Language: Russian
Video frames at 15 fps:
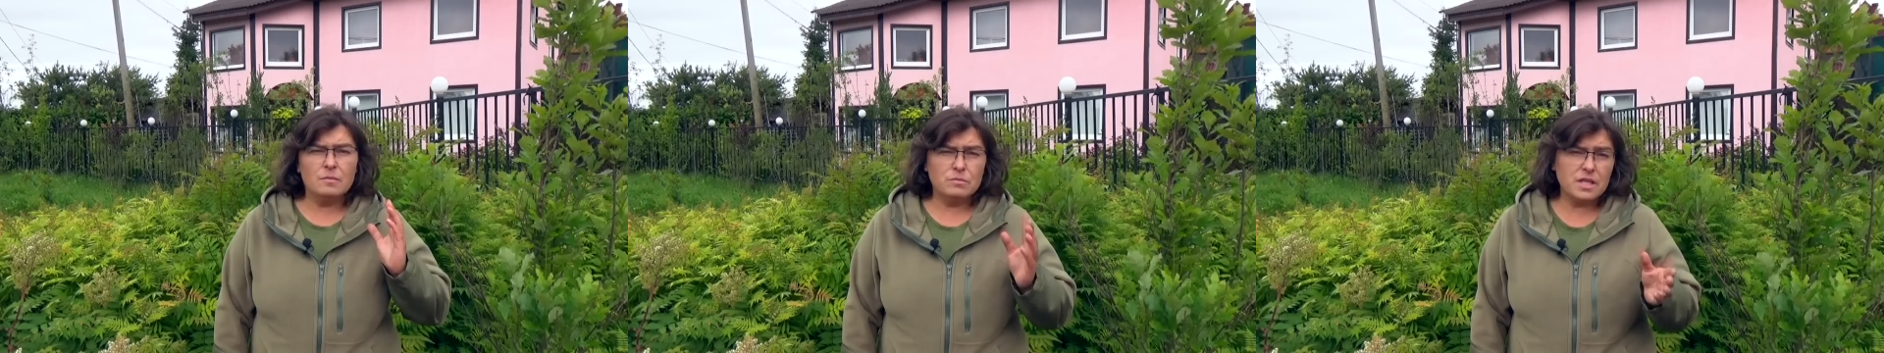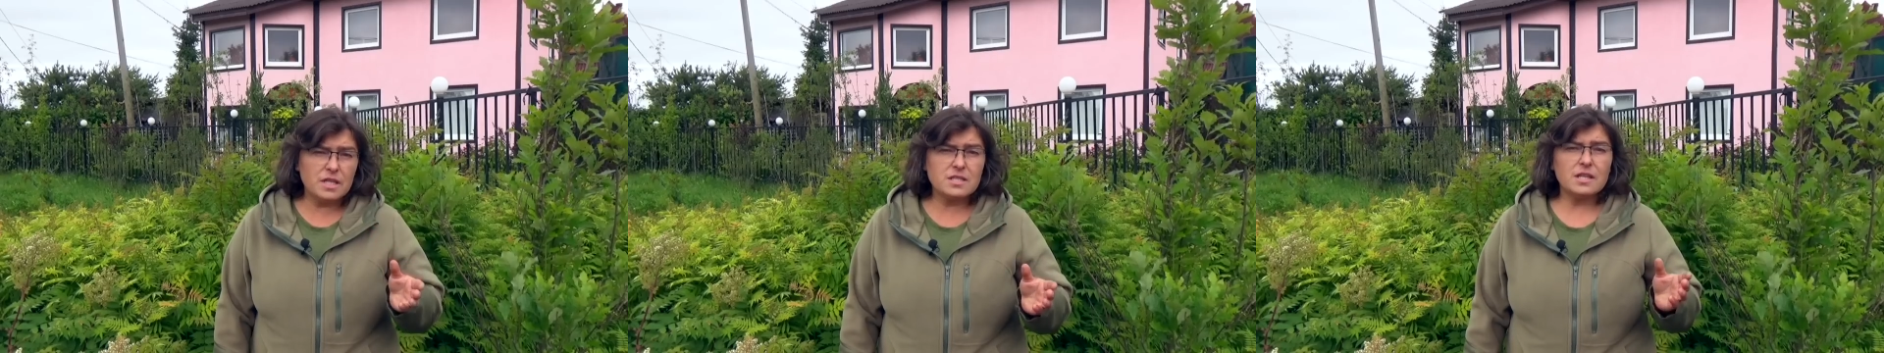
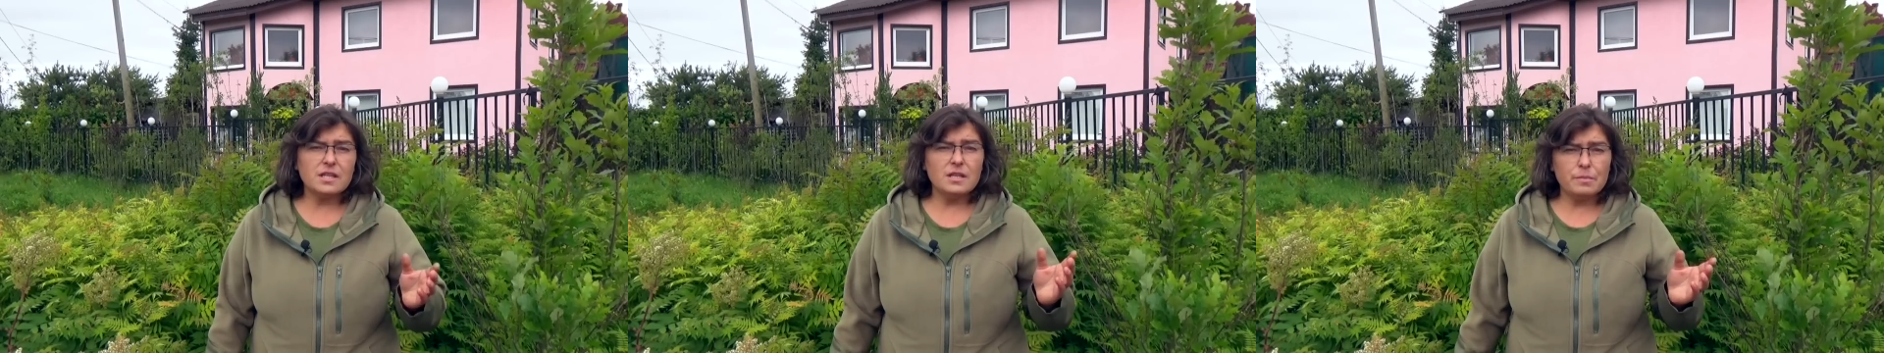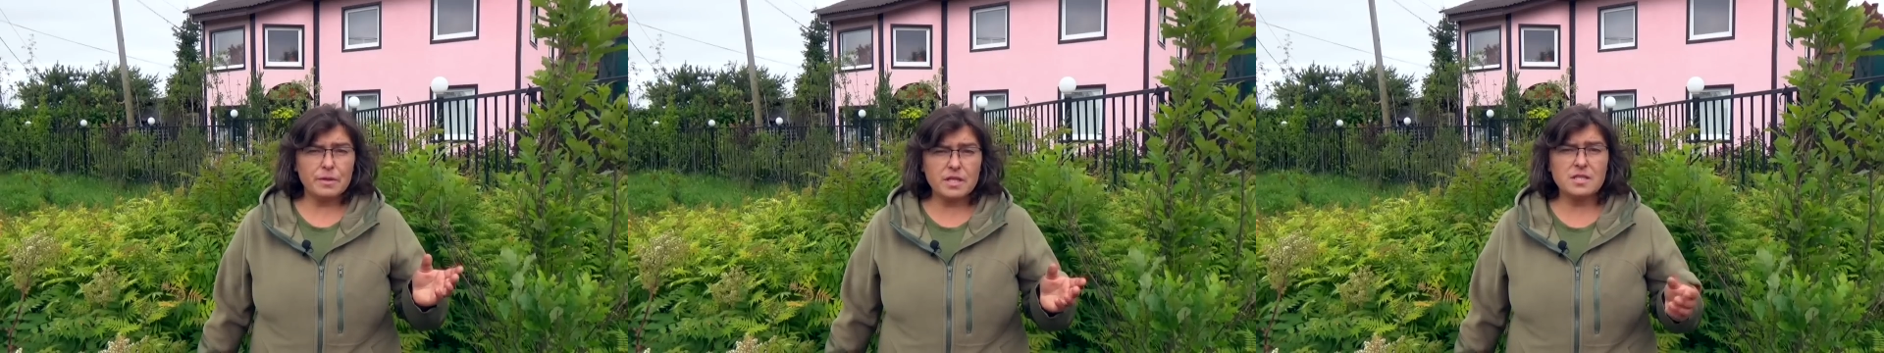Мне
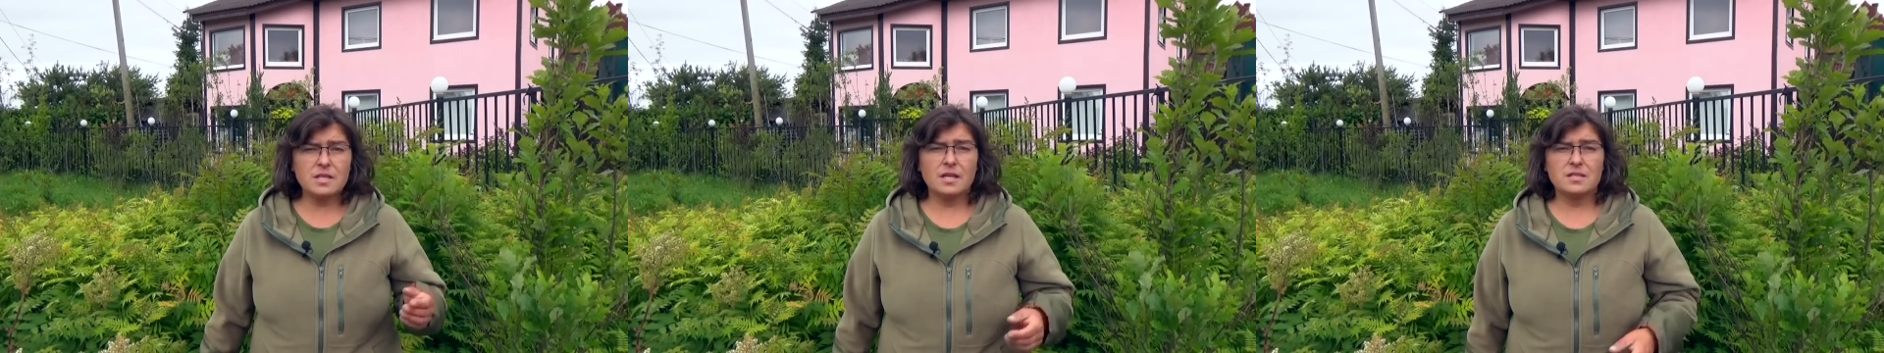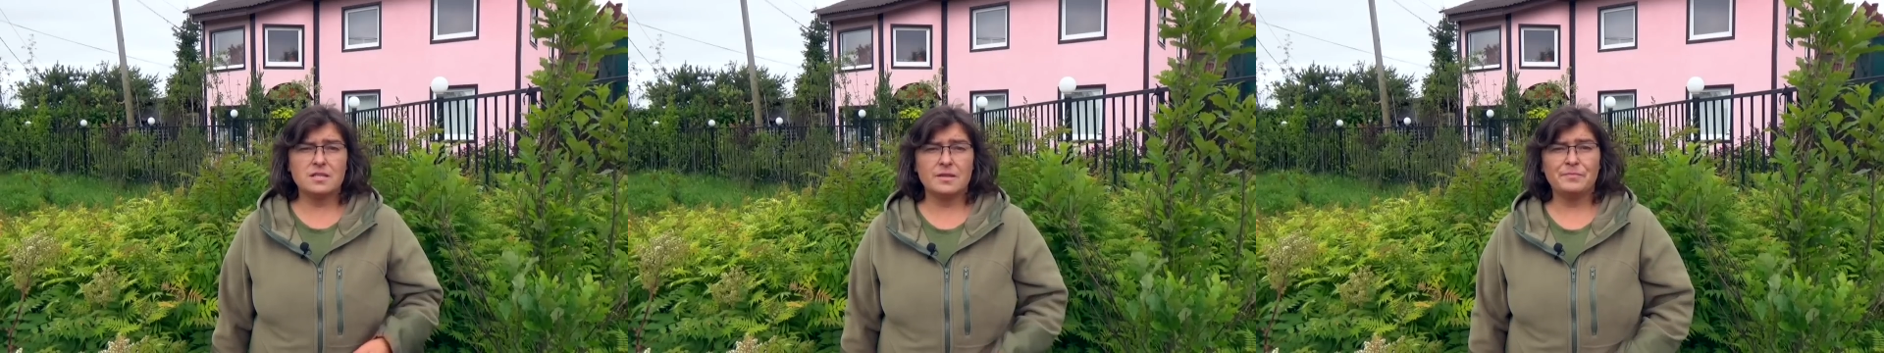стыдно
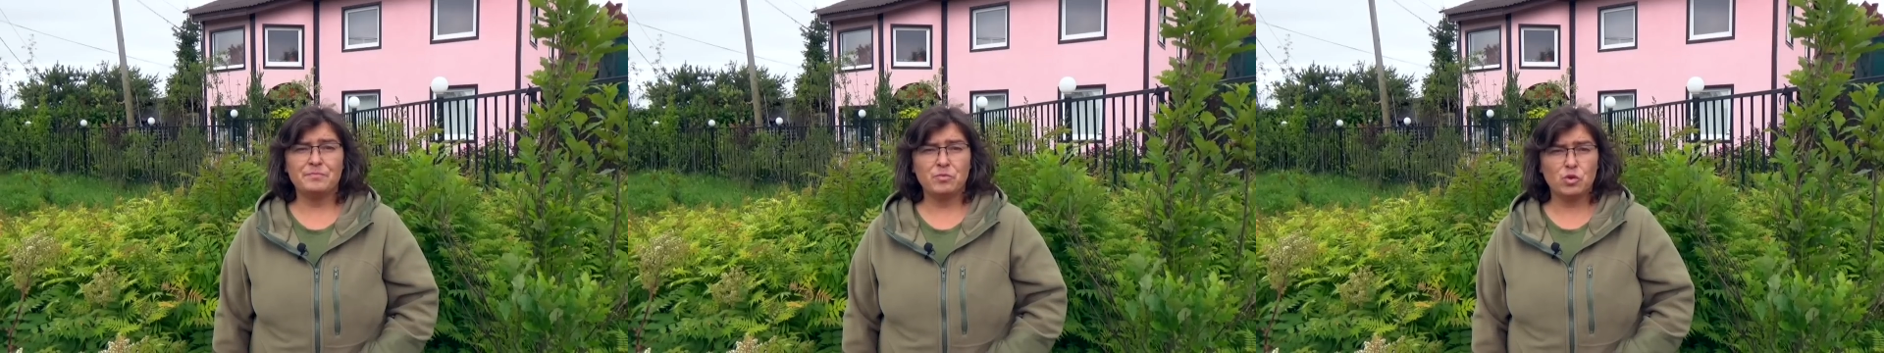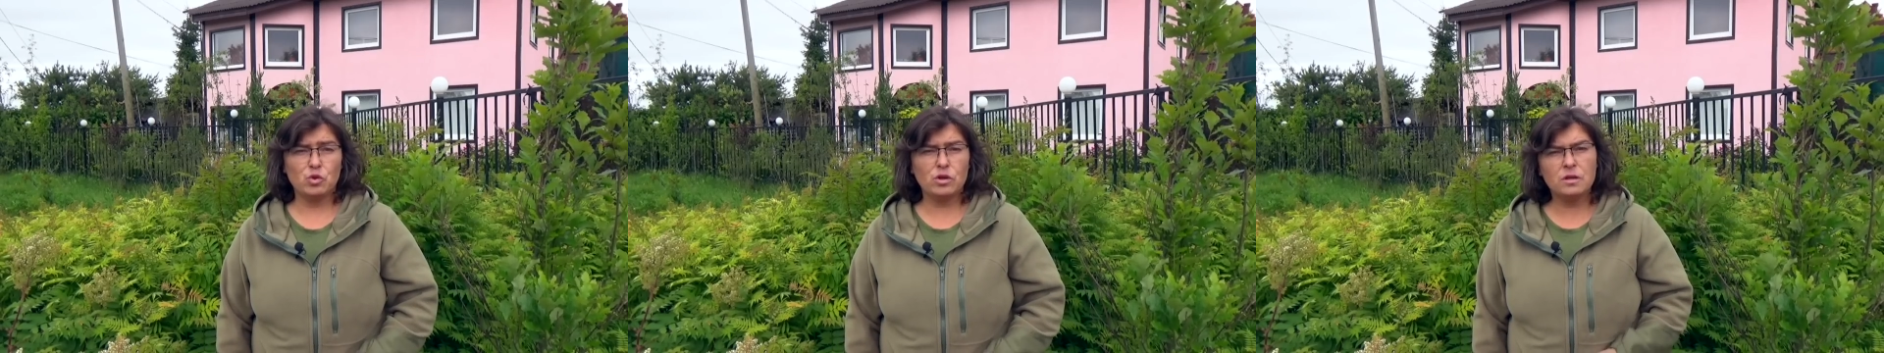признаться,
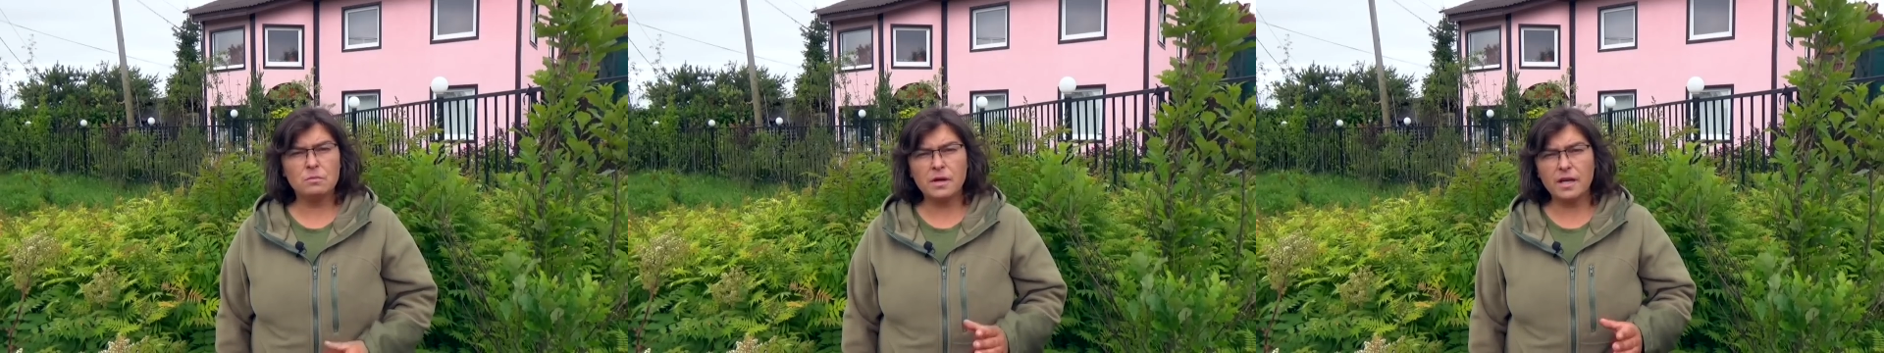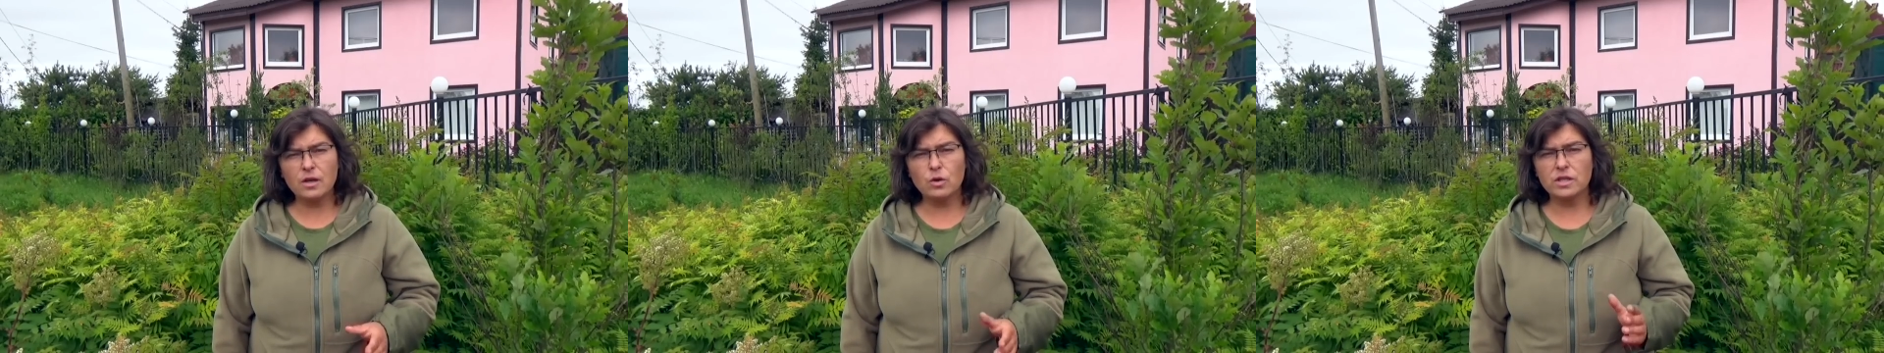но и
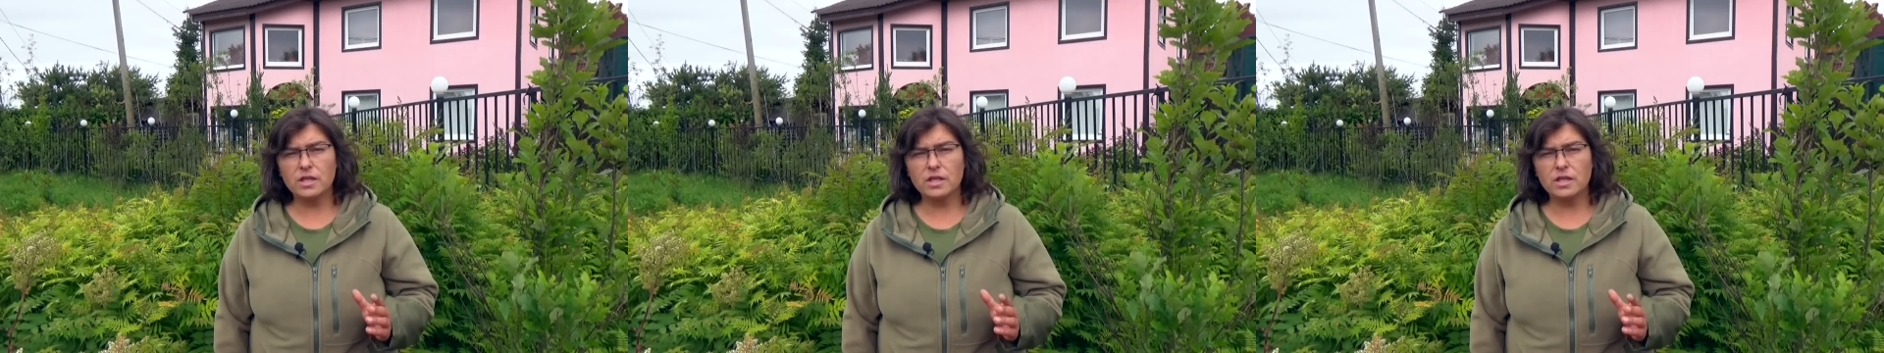мое